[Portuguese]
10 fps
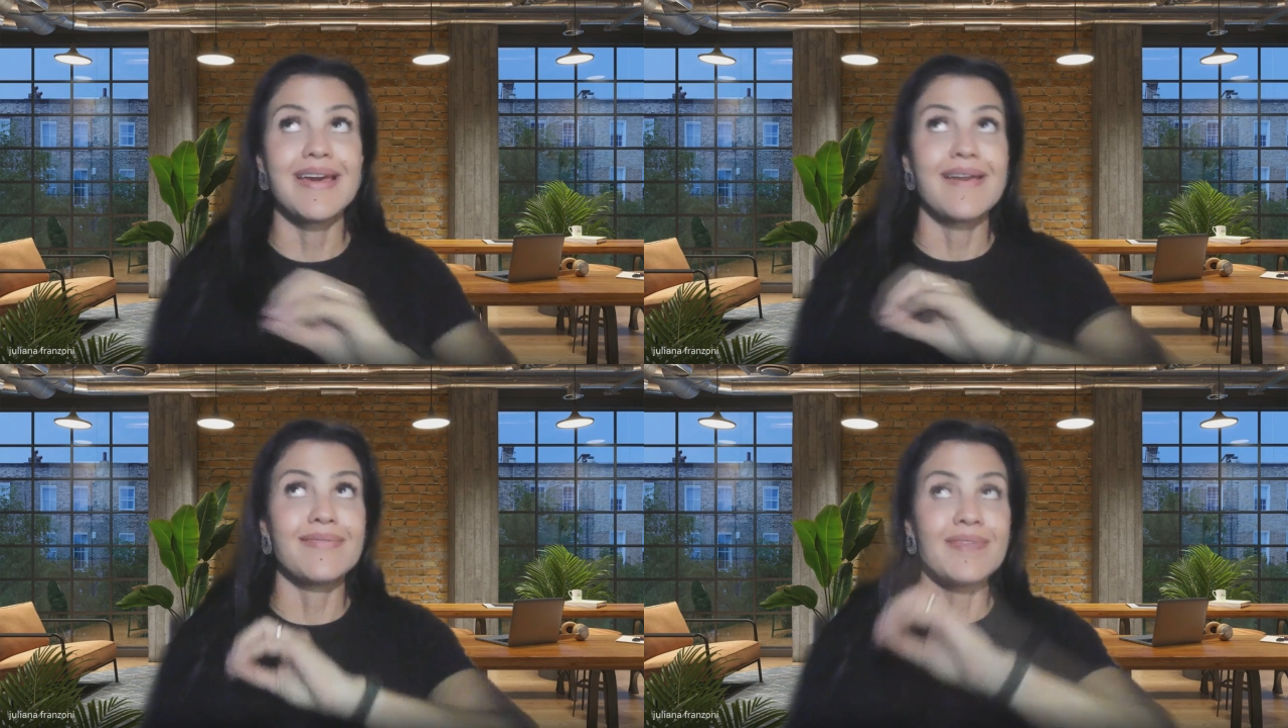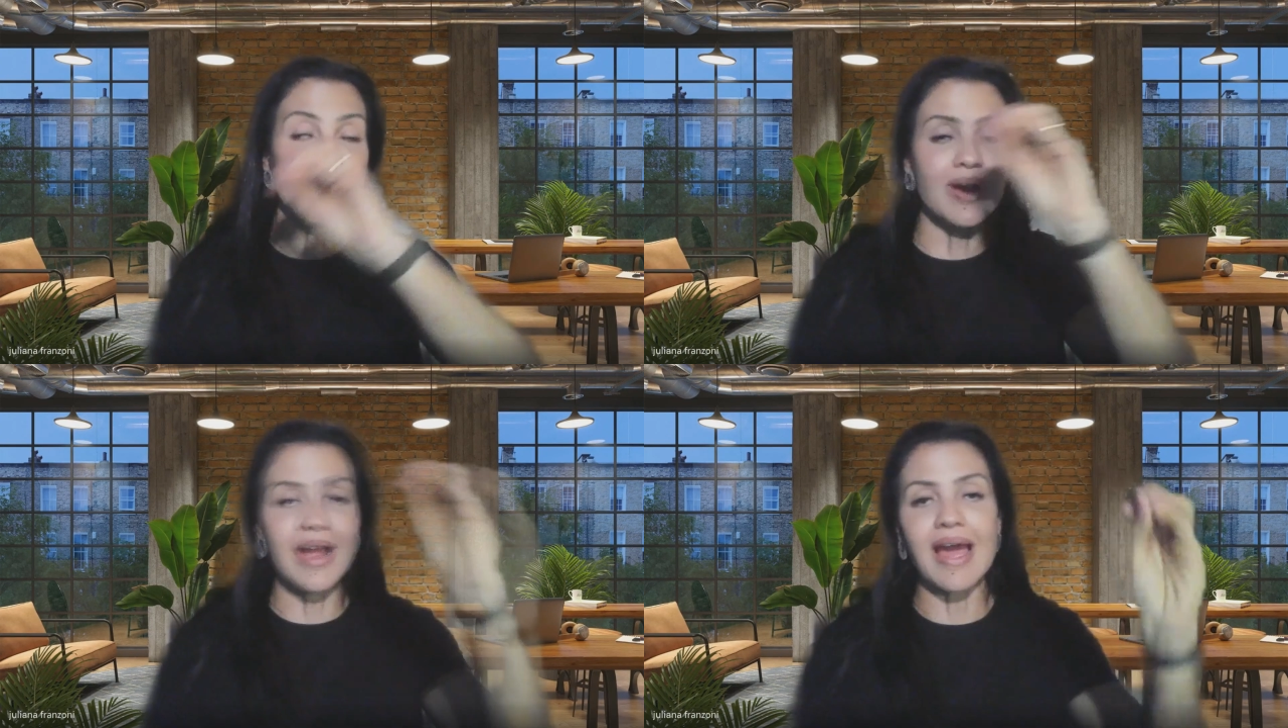
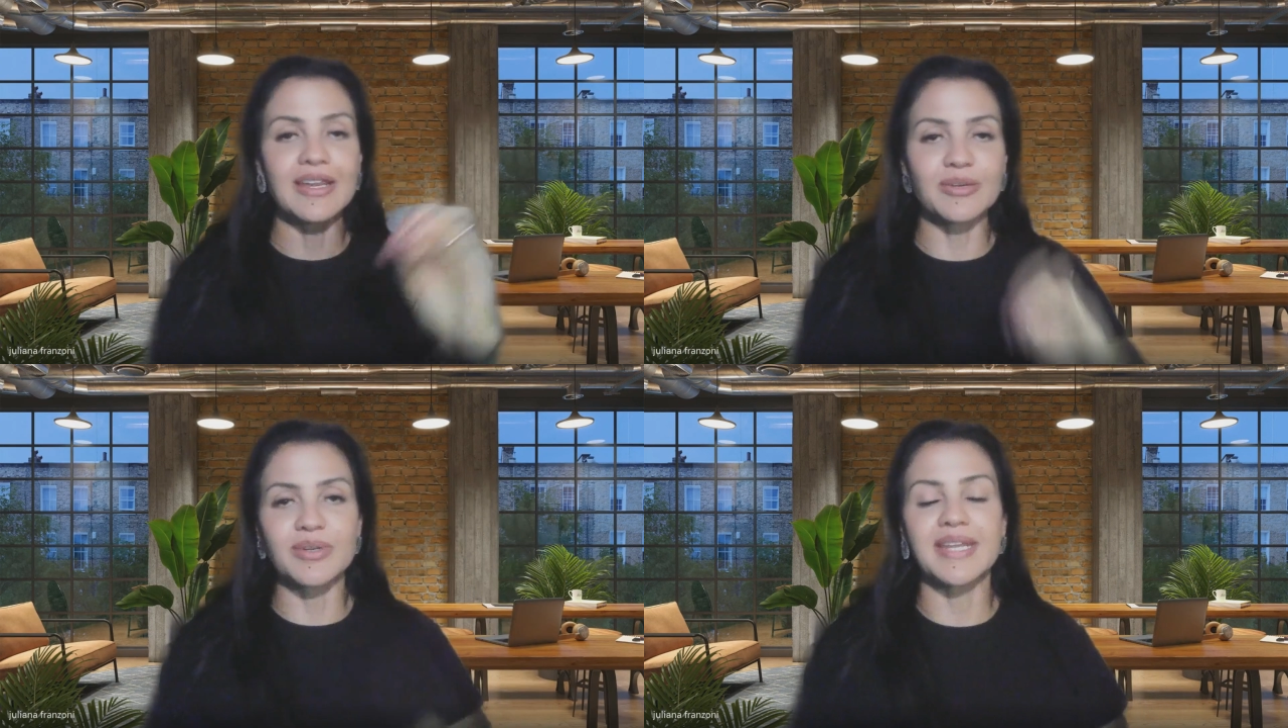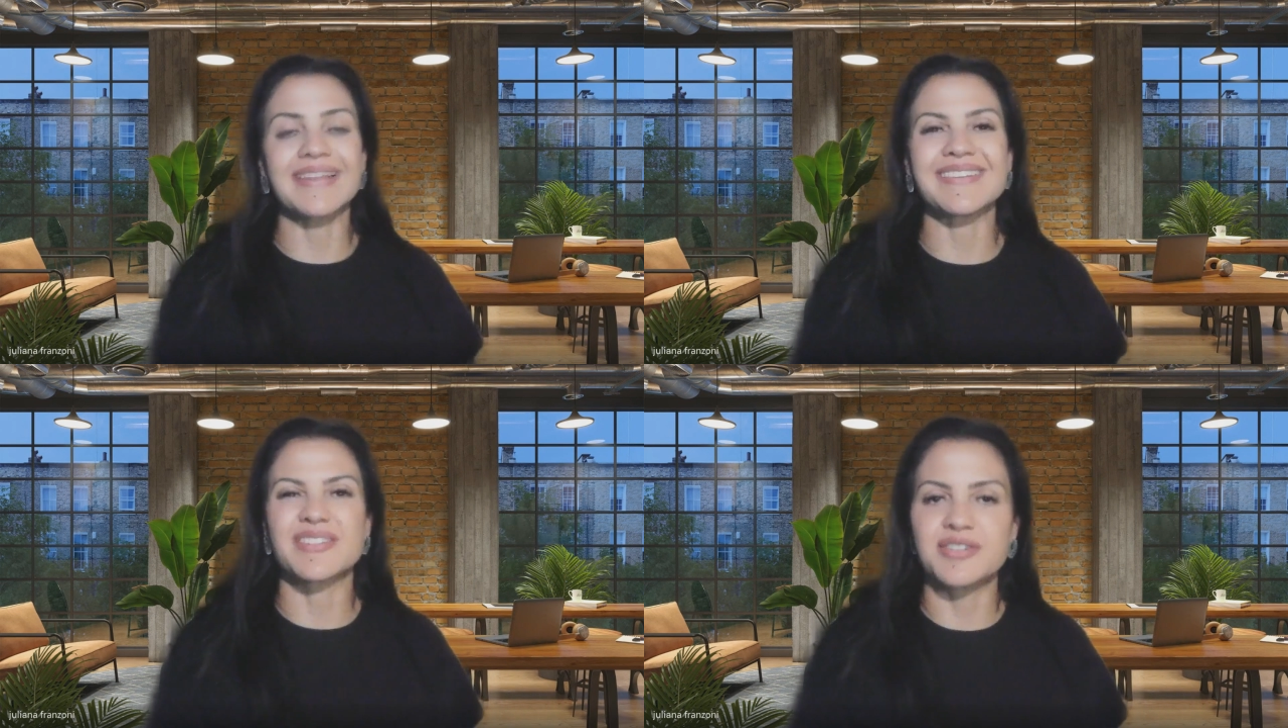não caem no Enem,
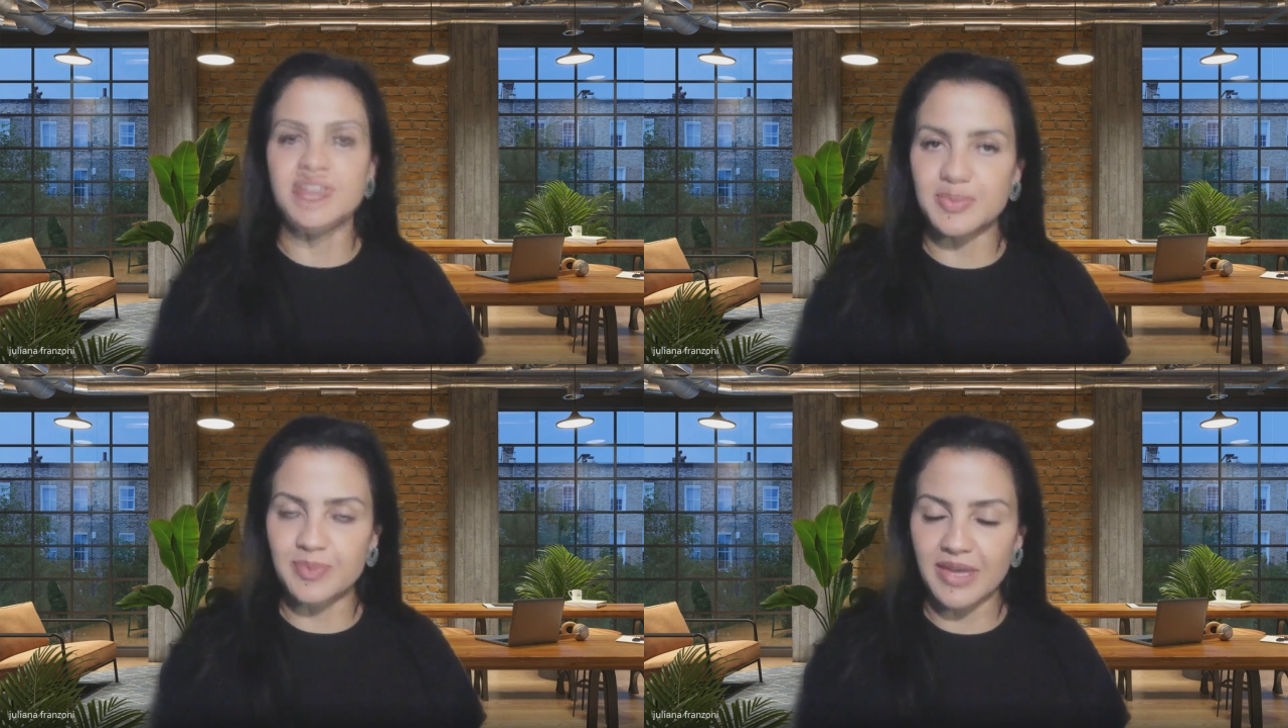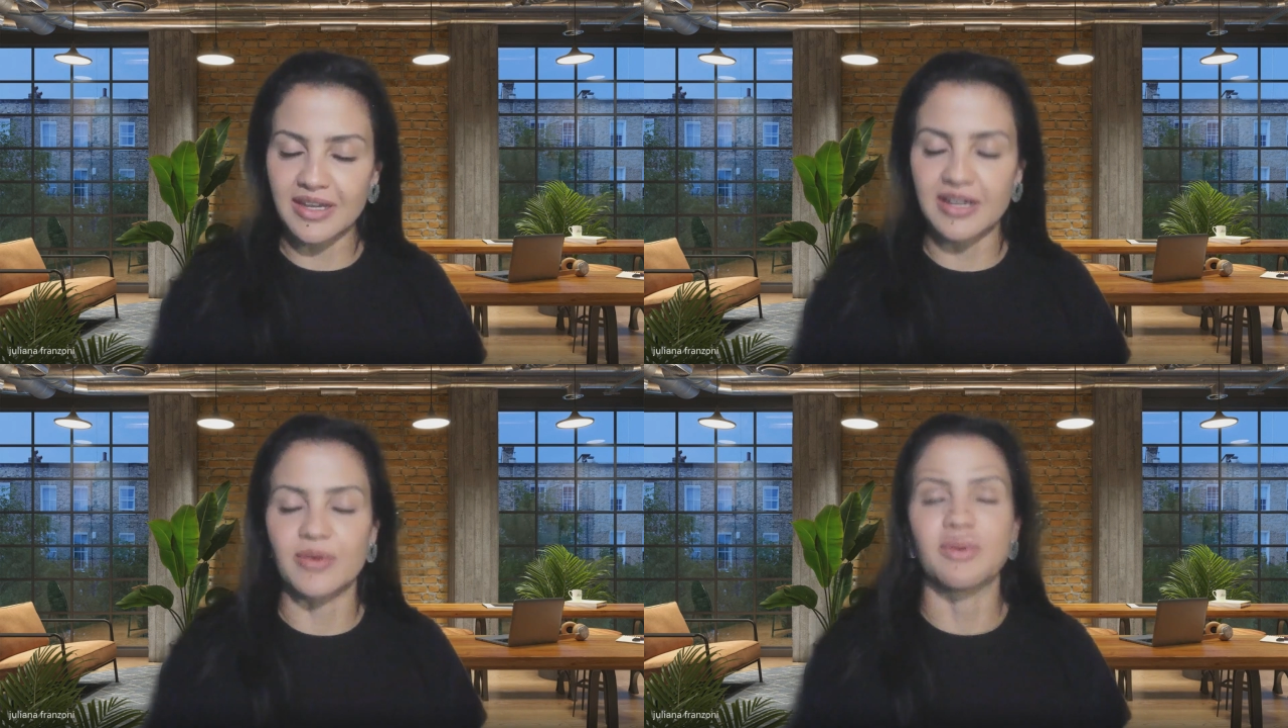elas
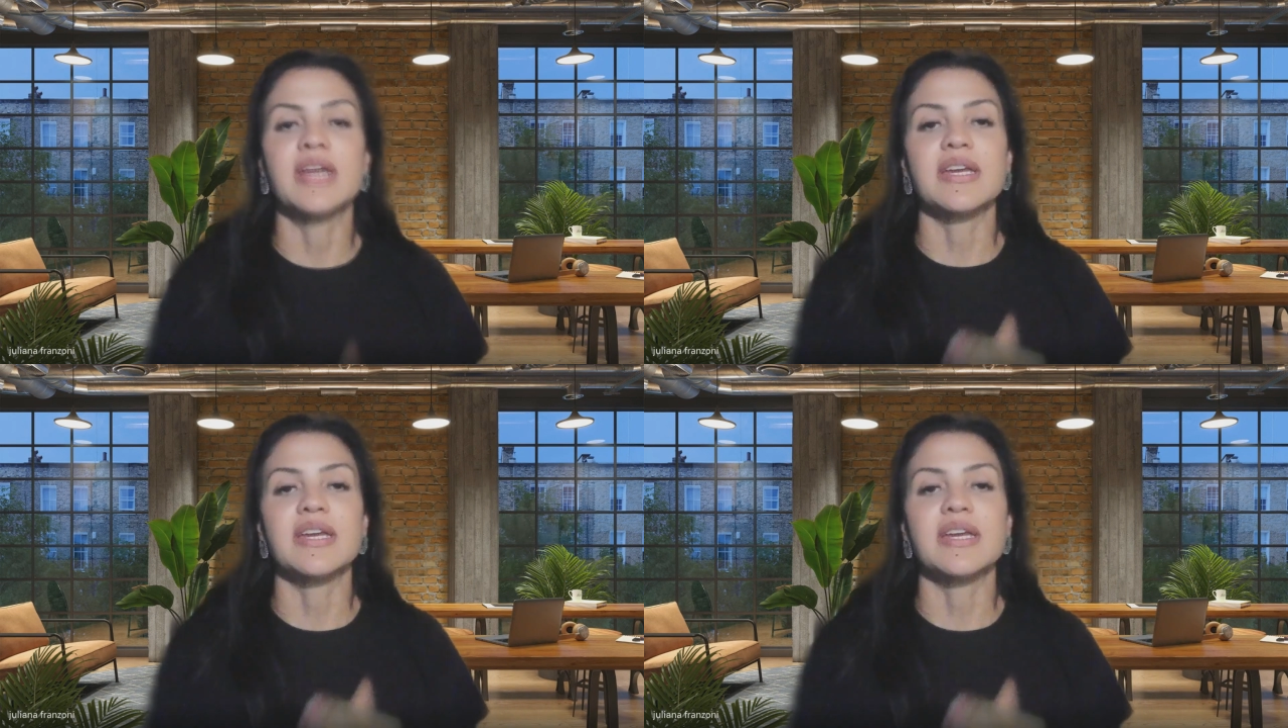despencam.